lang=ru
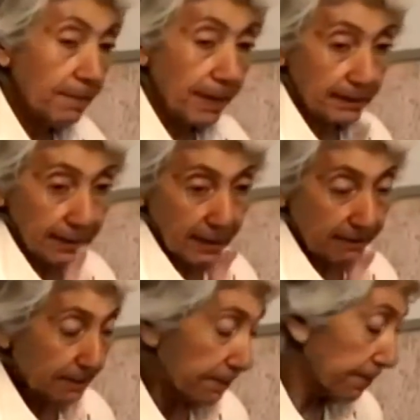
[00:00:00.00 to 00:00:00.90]

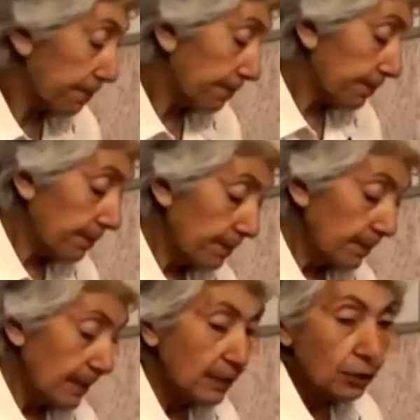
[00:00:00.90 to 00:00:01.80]
Первая
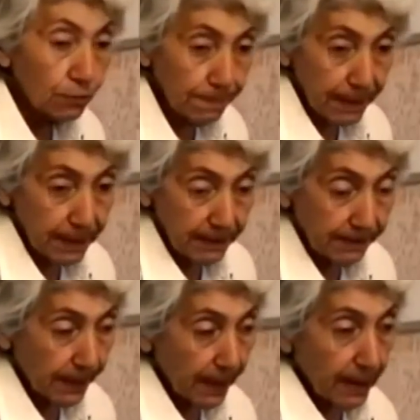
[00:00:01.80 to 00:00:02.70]
ступень
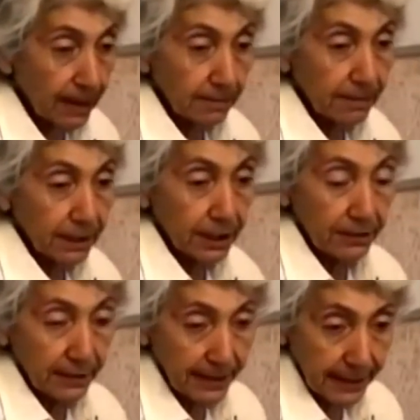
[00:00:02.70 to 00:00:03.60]

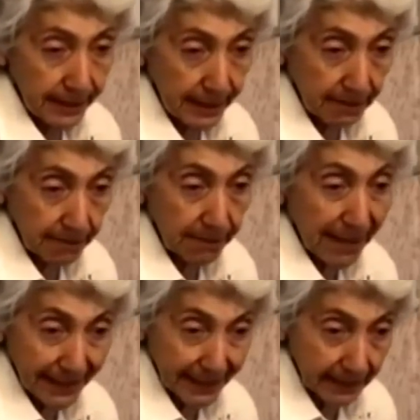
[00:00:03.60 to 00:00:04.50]
пищеварения
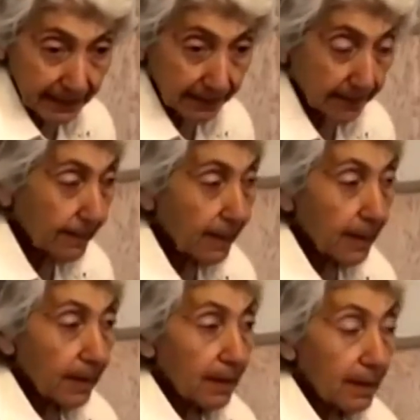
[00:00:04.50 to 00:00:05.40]
мяса –
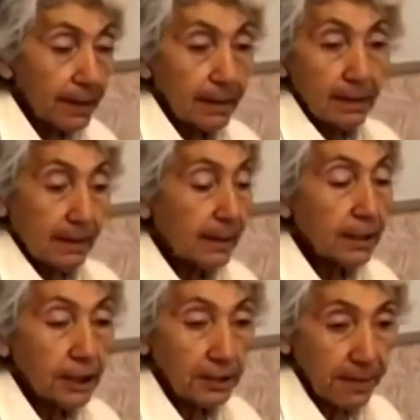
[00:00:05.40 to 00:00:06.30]
это
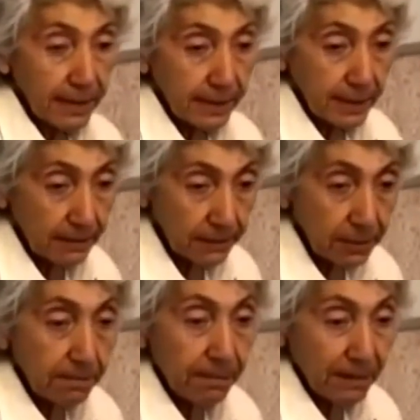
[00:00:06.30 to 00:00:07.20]
расщепление
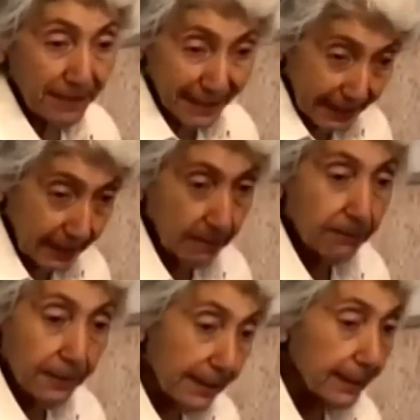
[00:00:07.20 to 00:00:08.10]
его пепсином
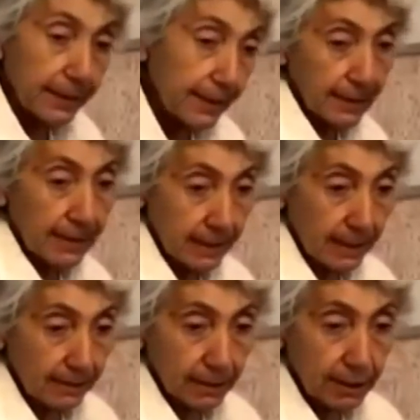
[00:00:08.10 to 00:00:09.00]
в кислой
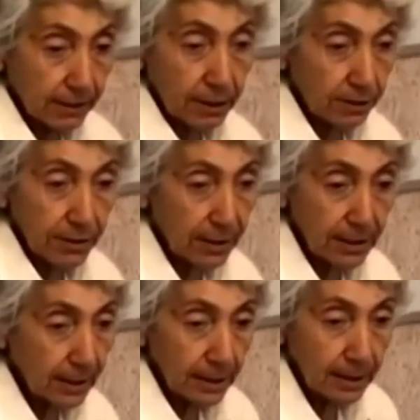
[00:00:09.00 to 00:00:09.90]
среде. В щелочной
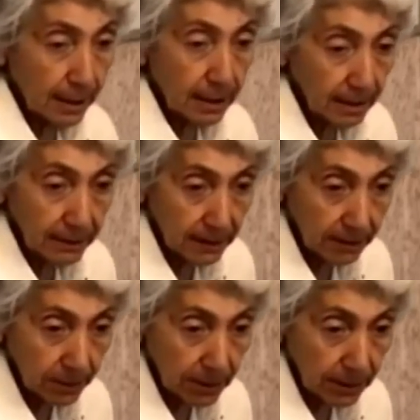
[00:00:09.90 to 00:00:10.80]
среде это никак
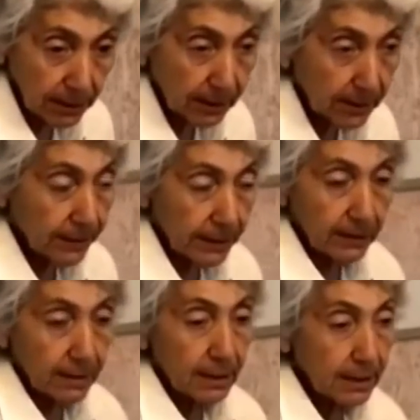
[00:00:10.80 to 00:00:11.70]
невозможно сделать. В
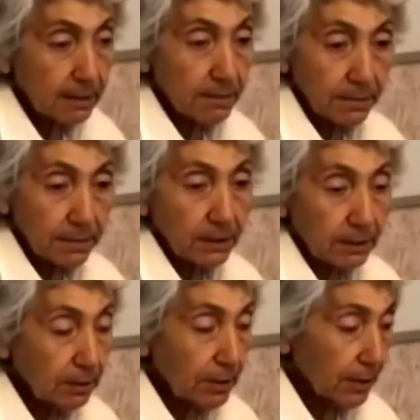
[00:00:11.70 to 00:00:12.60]
кислой среде пепсин
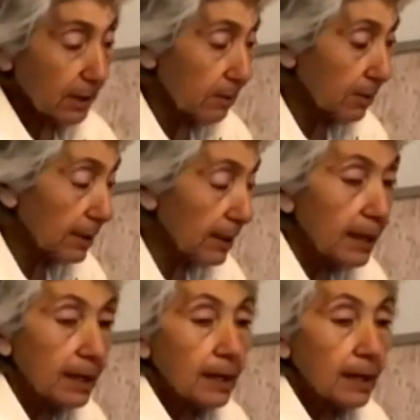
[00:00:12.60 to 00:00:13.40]
должен работать.